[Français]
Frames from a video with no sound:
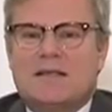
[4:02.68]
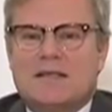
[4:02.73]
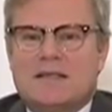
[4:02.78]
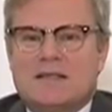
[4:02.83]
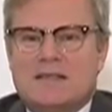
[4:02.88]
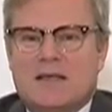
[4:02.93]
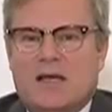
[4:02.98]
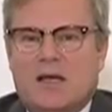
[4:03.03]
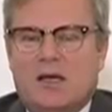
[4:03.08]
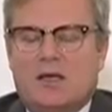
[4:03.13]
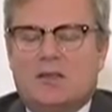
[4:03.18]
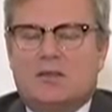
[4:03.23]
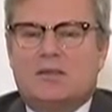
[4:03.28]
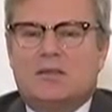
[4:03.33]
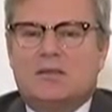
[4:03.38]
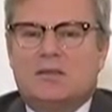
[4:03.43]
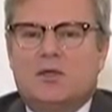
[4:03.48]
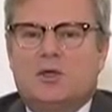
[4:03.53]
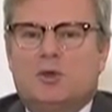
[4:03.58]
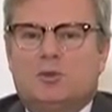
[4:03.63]
des
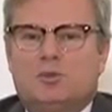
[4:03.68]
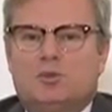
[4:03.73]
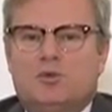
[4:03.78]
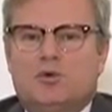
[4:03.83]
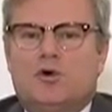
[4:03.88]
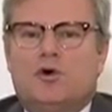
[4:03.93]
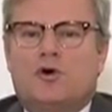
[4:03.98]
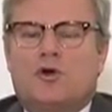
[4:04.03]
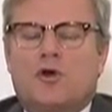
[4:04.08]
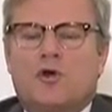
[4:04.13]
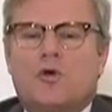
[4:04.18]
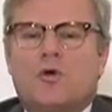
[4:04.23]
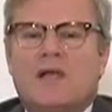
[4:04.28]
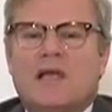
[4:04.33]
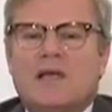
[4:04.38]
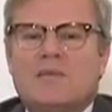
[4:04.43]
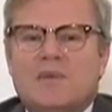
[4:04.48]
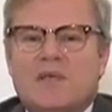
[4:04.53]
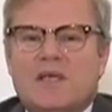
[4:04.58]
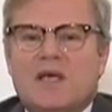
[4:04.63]
actes pour que
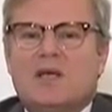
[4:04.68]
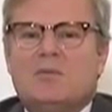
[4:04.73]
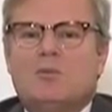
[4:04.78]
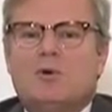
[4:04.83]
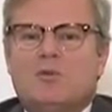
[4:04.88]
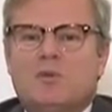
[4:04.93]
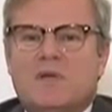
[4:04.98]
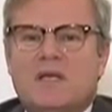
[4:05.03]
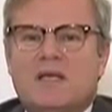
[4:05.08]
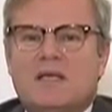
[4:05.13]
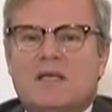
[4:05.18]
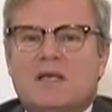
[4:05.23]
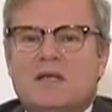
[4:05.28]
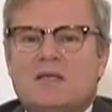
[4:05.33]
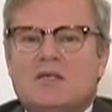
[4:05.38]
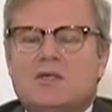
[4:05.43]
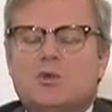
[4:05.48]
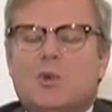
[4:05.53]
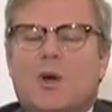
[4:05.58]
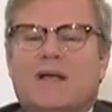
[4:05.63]
les biens
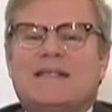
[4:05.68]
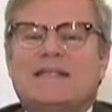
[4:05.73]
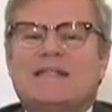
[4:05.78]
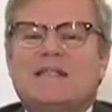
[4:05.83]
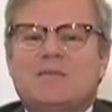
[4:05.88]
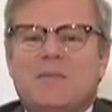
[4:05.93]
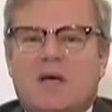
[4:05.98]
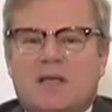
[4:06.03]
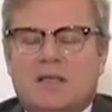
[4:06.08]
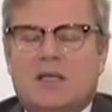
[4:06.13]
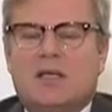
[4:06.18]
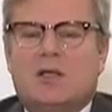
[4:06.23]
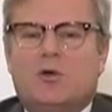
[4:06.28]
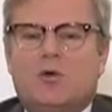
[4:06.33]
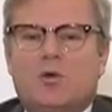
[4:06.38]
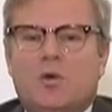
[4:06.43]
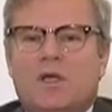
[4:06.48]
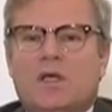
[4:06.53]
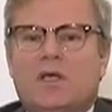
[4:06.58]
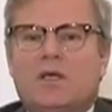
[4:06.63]
immobiliers soient
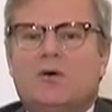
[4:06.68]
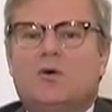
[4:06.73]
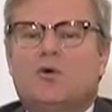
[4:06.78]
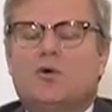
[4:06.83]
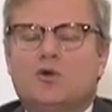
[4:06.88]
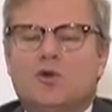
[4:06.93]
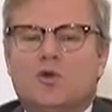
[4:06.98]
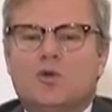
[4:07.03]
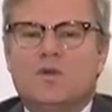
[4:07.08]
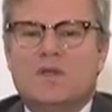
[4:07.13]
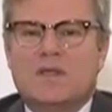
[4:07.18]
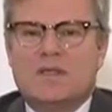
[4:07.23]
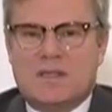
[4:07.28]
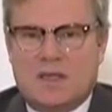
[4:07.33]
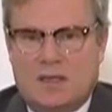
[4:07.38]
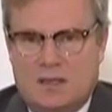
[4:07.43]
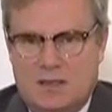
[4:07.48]
immatriculés au nom des